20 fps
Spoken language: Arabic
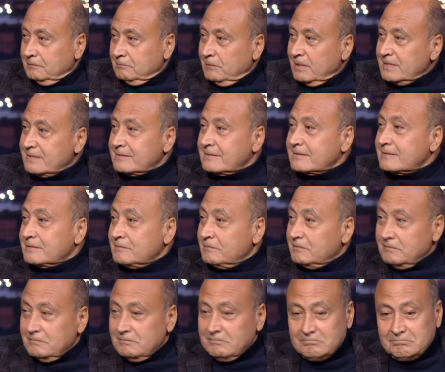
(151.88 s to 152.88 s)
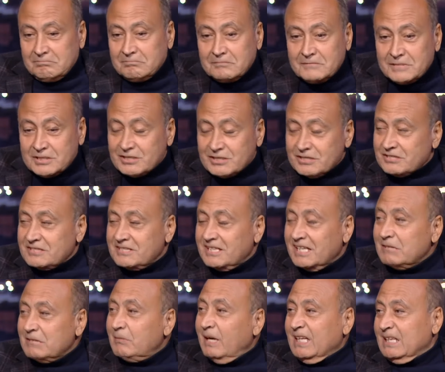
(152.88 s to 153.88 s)
بس مش
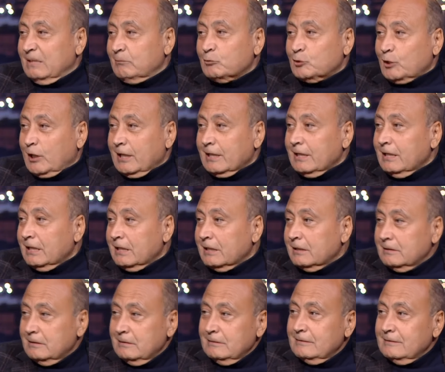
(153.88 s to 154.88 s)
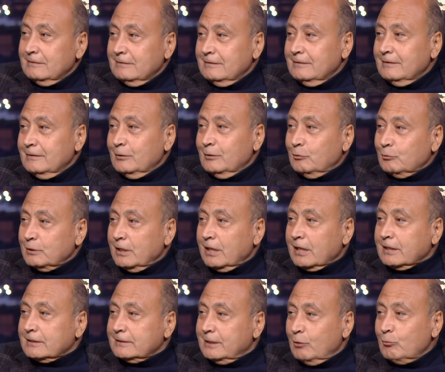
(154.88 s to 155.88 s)
زي ما احنا متخيلين
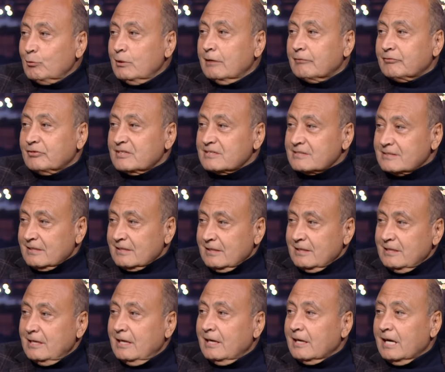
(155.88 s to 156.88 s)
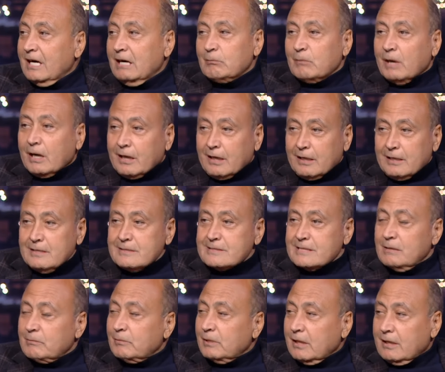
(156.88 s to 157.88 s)
هناك دوله فلسطينيه لها
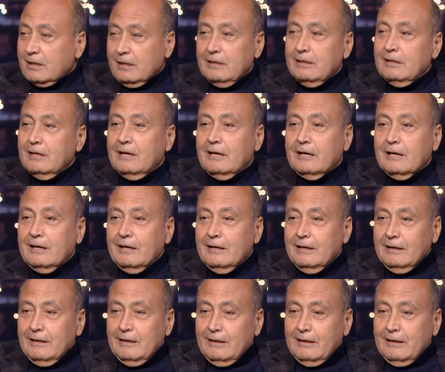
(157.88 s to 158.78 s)
مقاييس امريكيه